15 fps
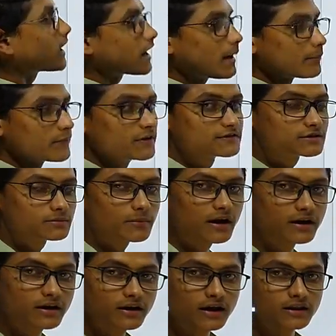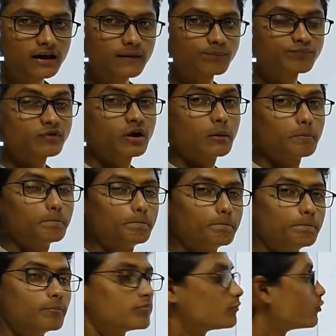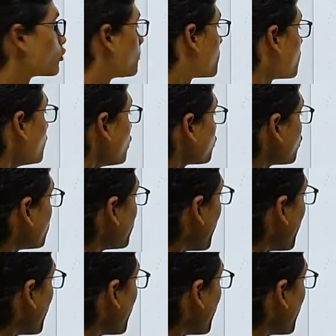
टेक का आपने इस्तेमाल किया था बरोबर तो